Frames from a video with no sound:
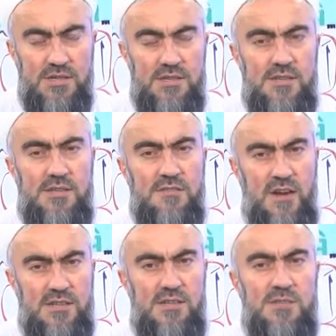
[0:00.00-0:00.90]
Siz
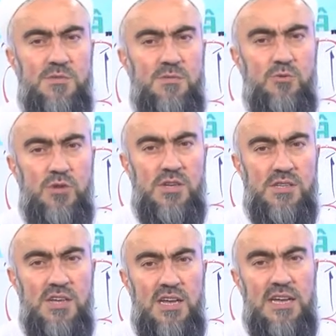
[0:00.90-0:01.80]
varsanız biz buradayız.
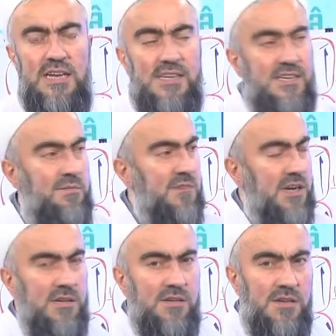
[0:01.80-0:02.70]
Kim
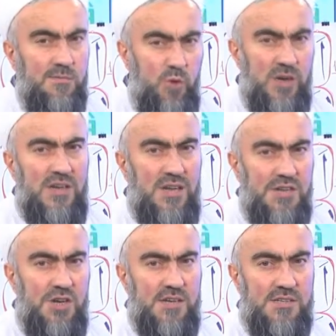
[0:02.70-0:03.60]
kanalını, bu kanalı
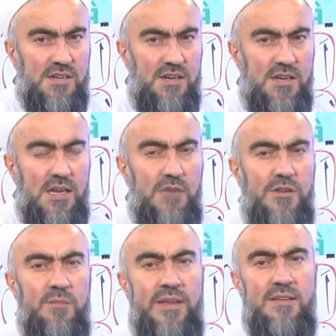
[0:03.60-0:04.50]
açarsa evini
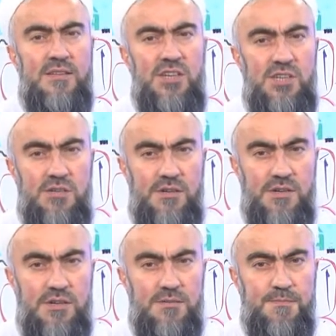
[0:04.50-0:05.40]
medreseye
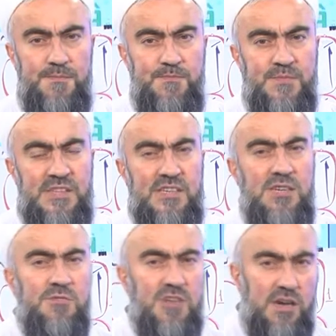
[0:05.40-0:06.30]
çevirir.
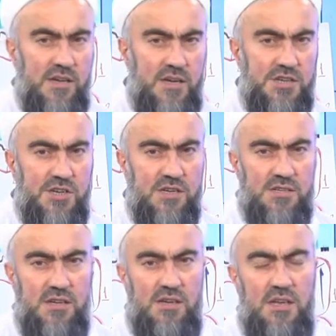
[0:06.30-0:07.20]
Kim şarkıyı
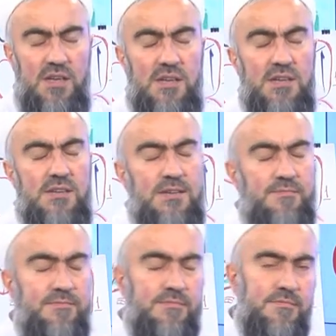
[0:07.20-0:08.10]
açarsa,
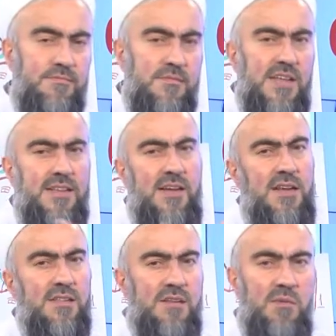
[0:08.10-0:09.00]

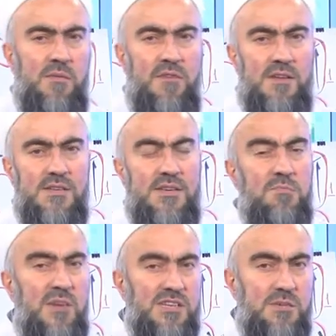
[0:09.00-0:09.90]
detaylandırmayın fazla. Kim
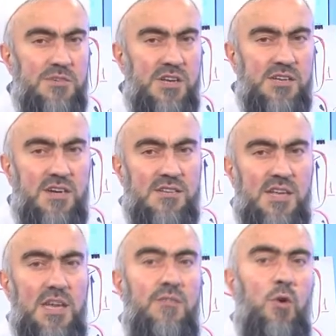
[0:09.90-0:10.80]
başka bir şey açarsa
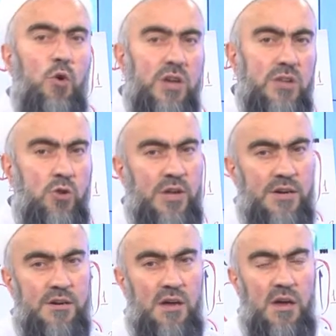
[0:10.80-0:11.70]
evi oraya döner.
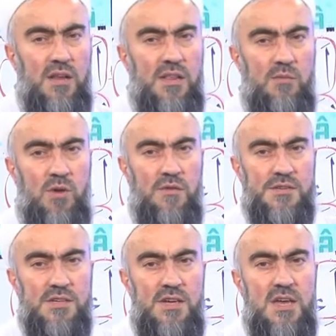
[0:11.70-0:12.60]
Allah
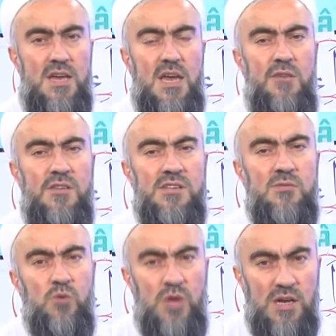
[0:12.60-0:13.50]
muhafaza. Evinize
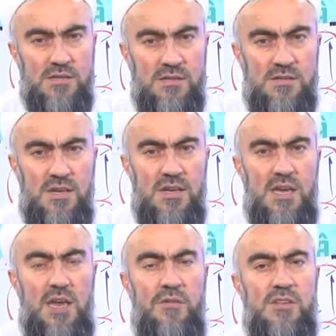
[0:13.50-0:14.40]
nur yağsın.
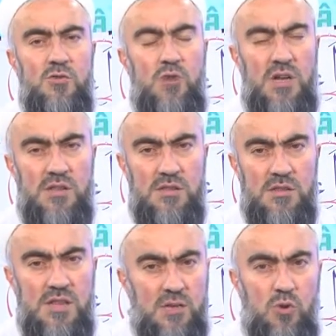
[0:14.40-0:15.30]
Eviniz
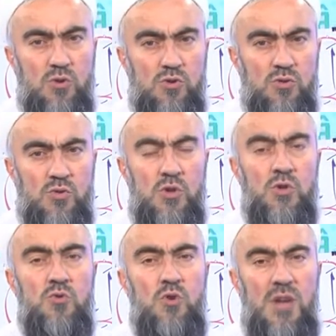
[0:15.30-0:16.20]
Kur'an'la dolsun.
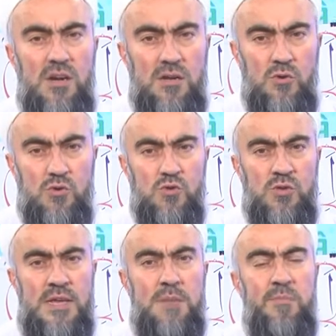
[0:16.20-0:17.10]
Nurlarla dolsun.
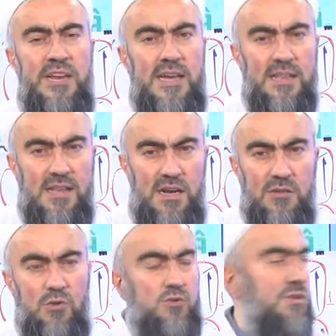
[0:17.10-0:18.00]
Bereketlerle
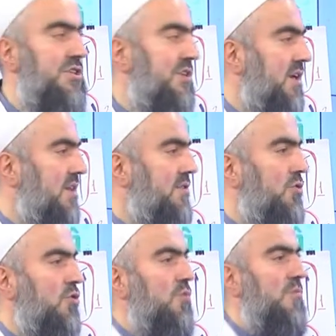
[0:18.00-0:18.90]
dolsun inşallah
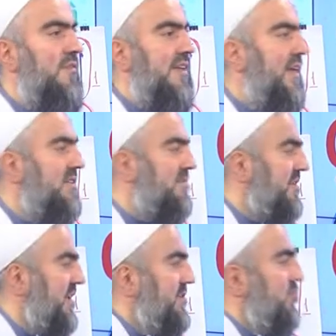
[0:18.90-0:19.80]
diyorum ve dersimize
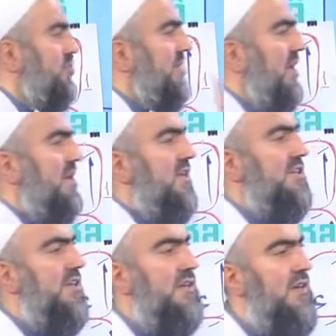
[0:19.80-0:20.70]
geçiyoruz.
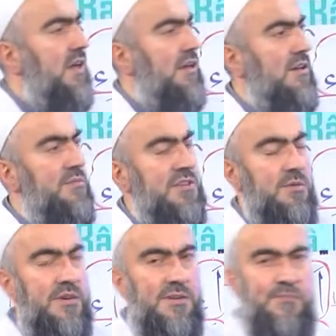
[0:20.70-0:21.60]
Arkadaşlar alalım
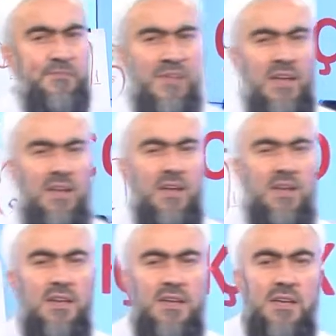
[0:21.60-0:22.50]
şemayı.
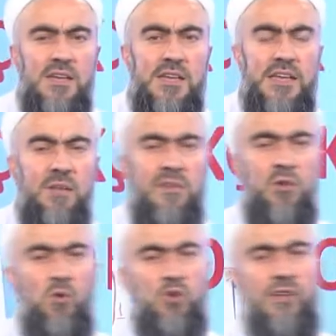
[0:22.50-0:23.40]

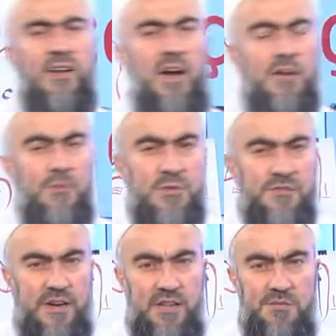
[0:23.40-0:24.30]
29 tane harfimiz
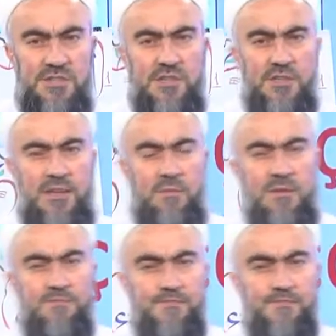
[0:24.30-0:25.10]
var demiştik değil mi?